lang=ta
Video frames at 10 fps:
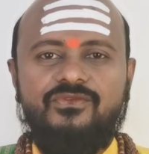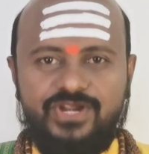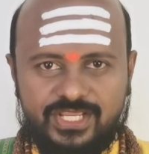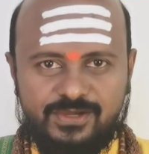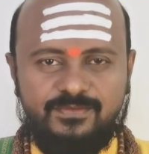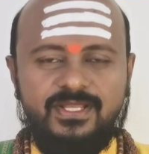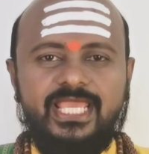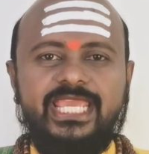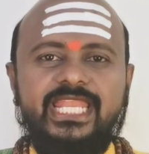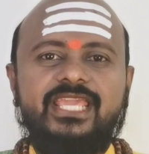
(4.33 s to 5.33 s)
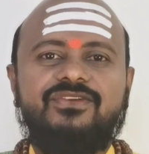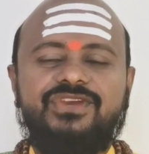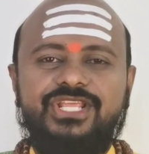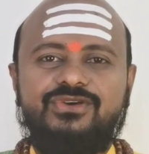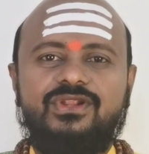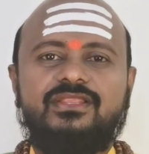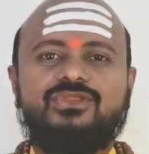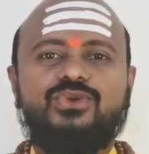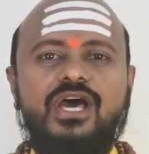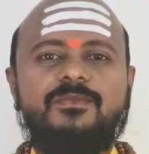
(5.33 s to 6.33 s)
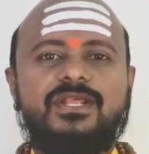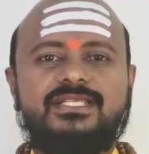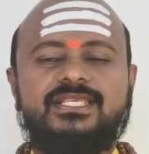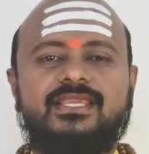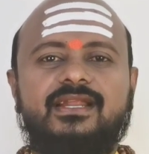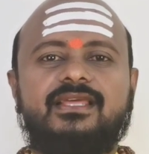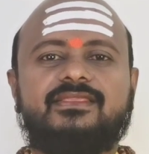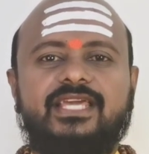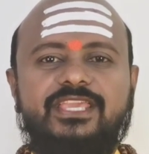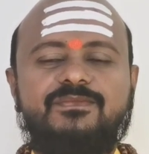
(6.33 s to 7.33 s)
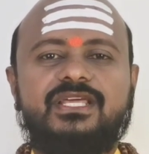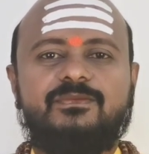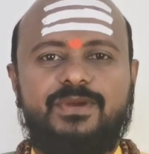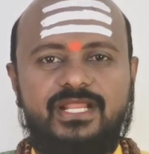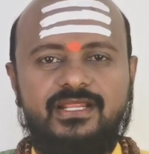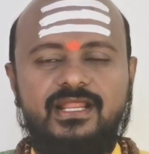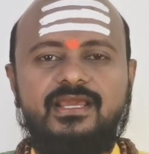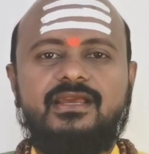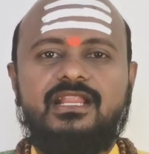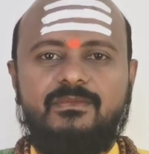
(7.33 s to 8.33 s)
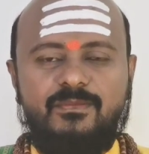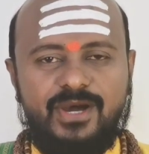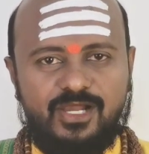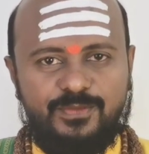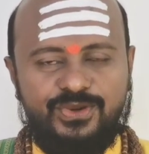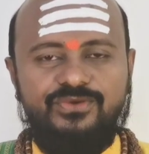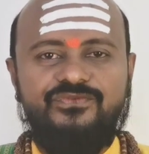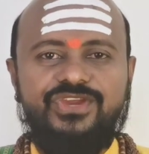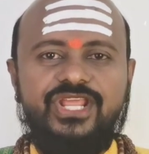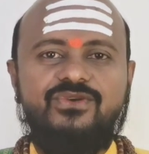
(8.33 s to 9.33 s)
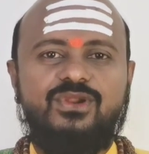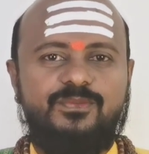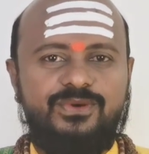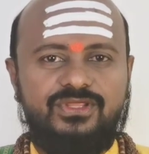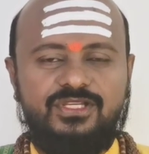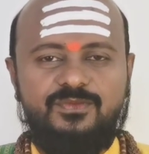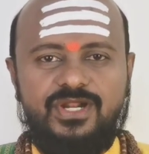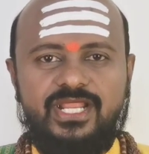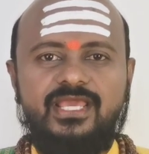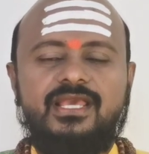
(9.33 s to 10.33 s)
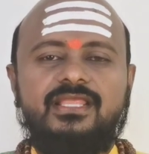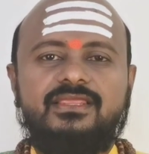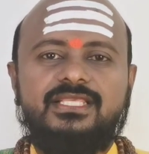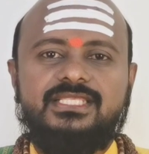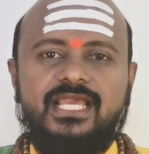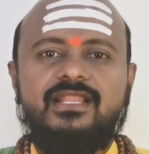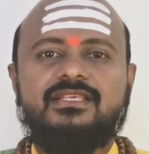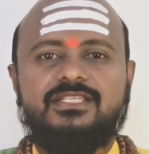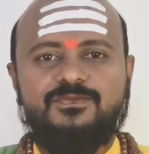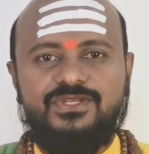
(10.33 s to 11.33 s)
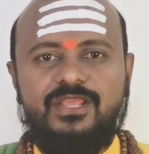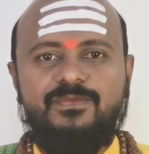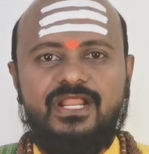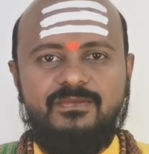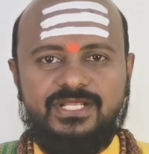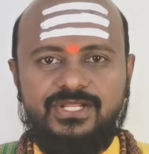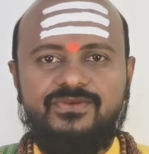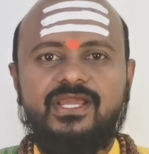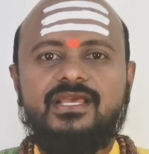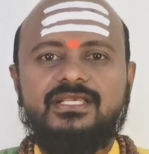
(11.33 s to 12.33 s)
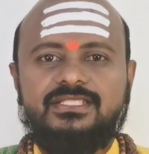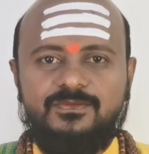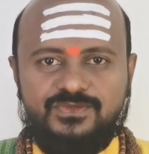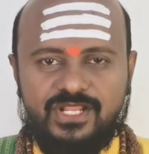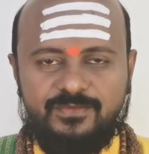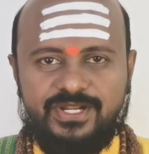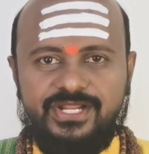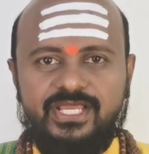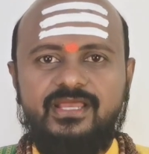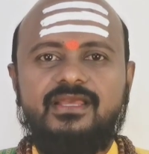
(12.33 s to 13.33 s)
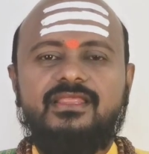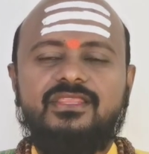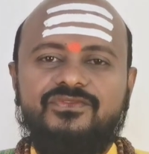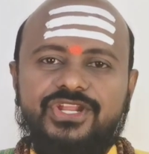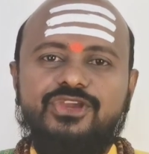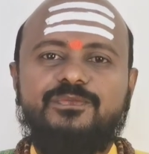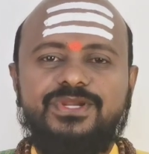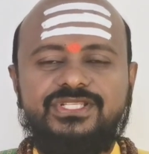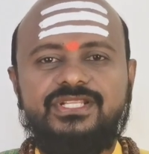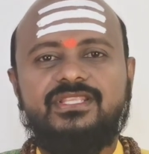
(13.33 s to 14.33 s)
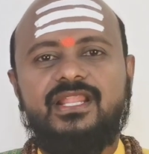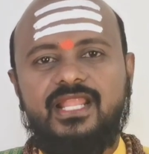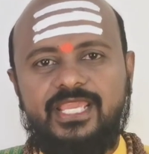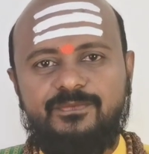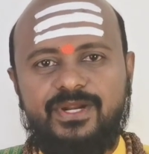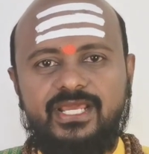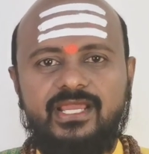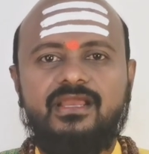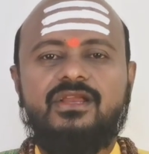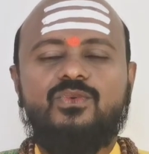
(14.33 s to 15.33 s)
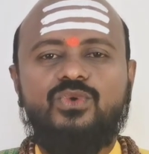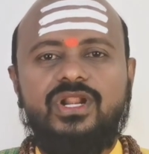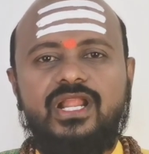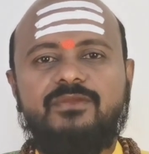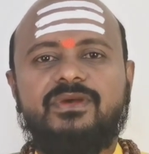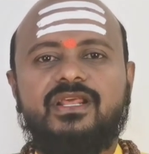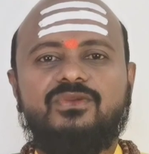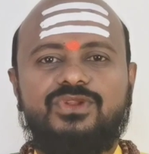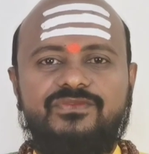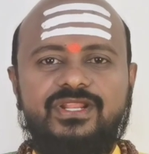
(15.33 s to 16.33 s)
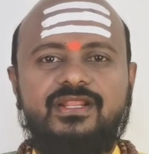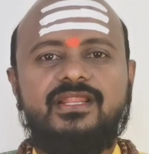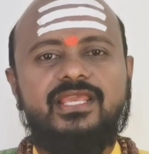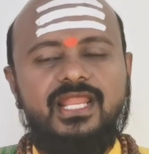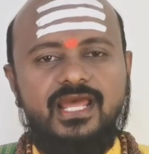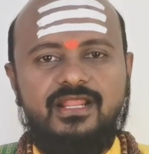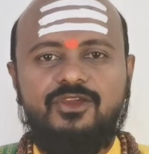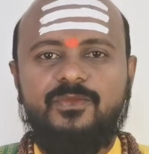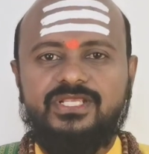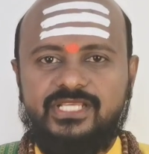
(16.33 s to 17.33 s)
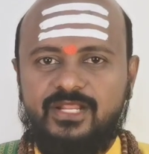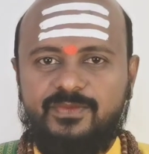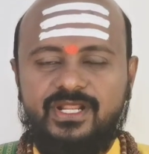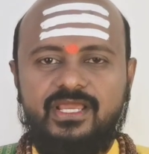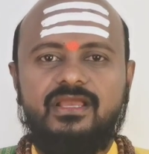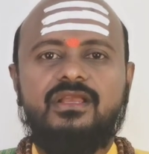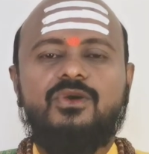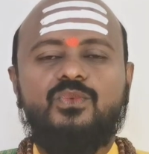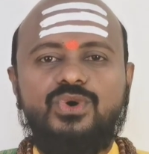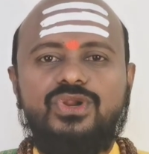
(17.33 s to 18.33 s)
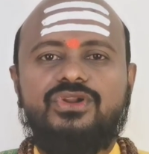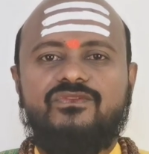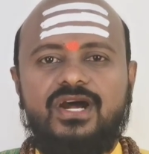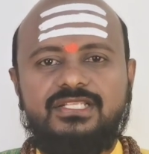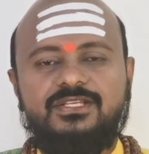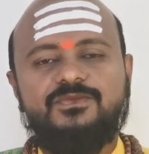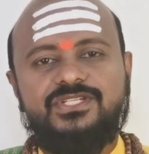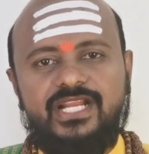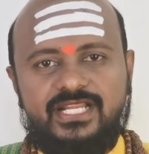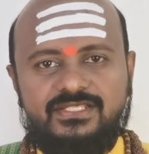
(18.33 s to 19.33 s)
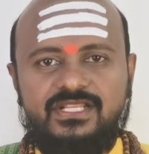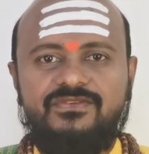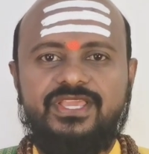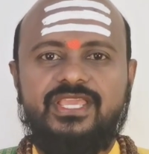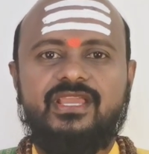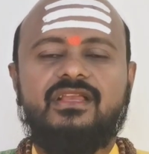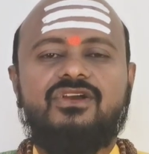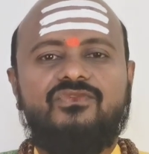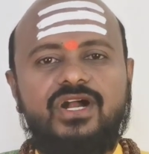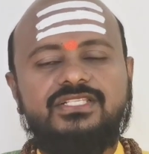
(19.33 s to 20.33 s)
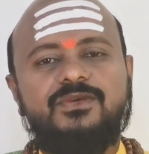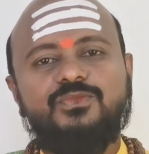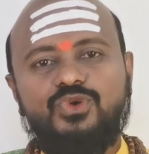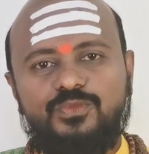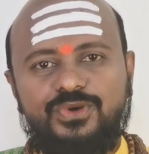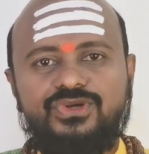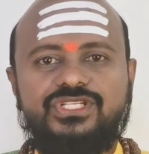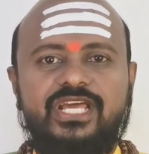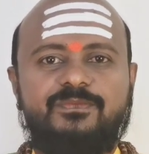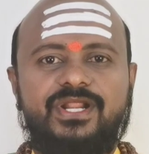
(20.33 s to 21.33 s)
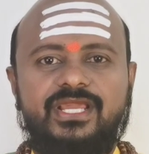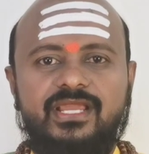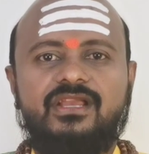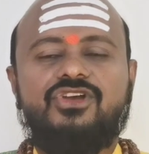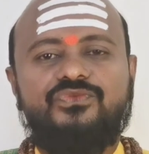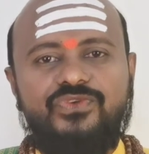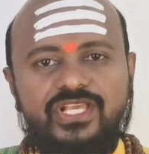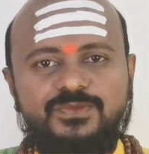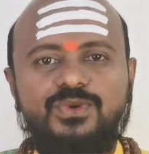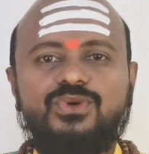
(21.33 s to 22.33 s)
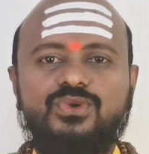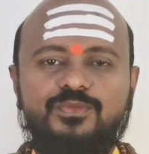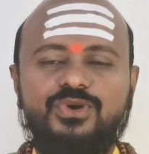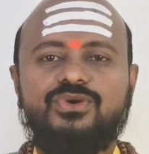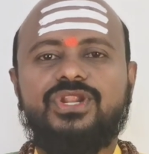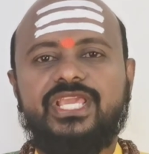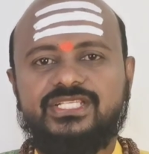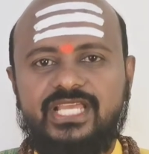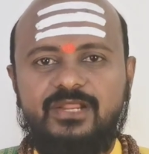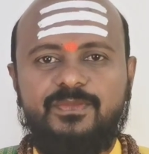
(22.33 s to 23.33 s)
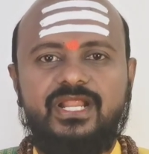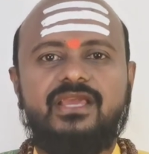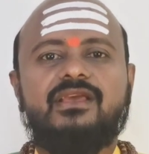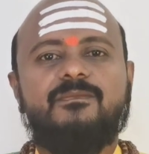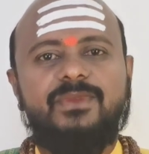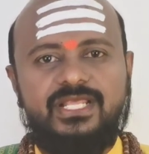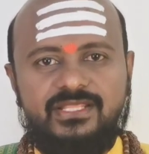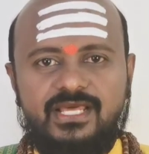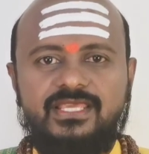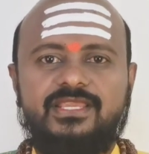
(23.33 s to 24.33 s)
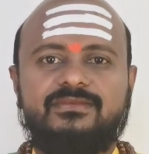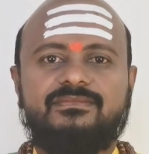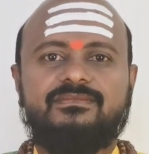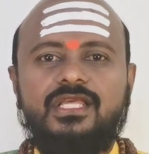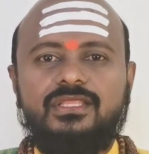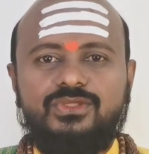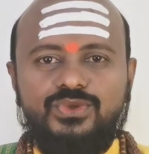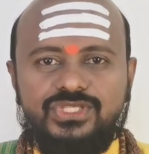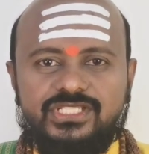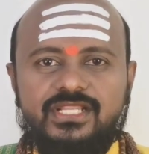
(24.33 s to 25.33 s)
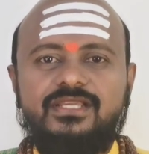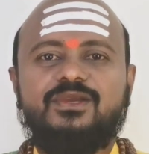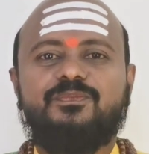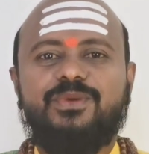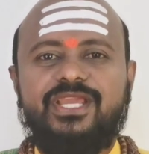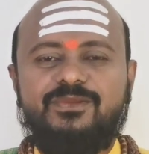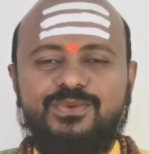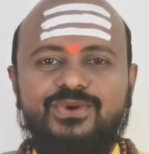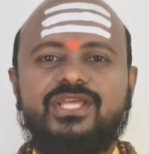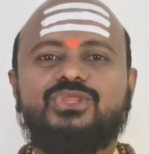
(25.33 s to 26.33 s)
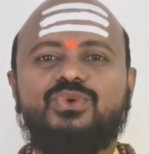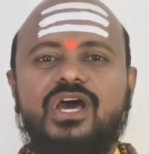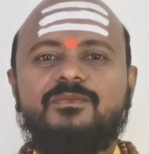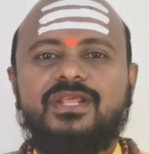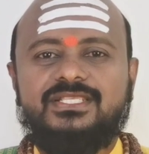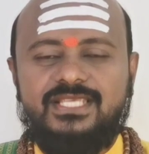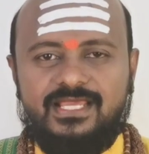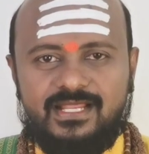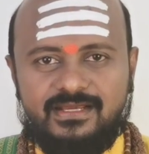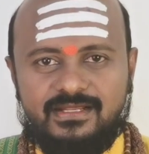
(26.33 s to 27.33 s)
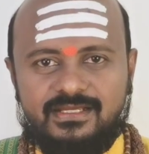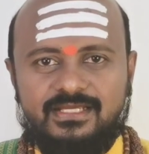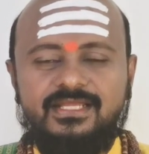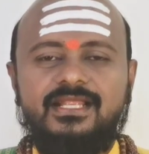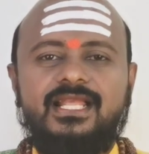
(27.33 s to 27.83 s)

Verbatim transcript: வணக்கம் இன்னைக்கு வீடியோவில் துலாம் ராசிக்கான தை மாத பலன்களை நம்ம பார்க்க போகிறோம் வீடியோக்குள்ளே போகிறதுக்கு முன்னாடி இந்த சேனலை சப்ஸ்கிரைப் பண்ணாமல் இருக்கிறவங்க சப்ஸ்கிரைப் பண்ணிடுங்க இந்த வீடியோ பிடிச்சிருந்தா லைக் பண்ணுங்கள் உங்கள் நண்பர்கள் உறவினர்கள் எல்லாருக்குமே ஷேர் பண்ணுங்கள் உங்களோட வாட்ஸ்அப் ஸ்டேட்டஸில் வைங்க வாட்ஸ்அப் குரூப்புக்கும் ஷேர் பண்ணுங்கள் ஃபேஸ்புக் குரூப்புக்கும் நீங்கள் ஷேர் பண்ண மறந்துடாதீங்க துணிச்சலுக்கு பேர் போன துலாம் ராசிக்காரங்களுக்கு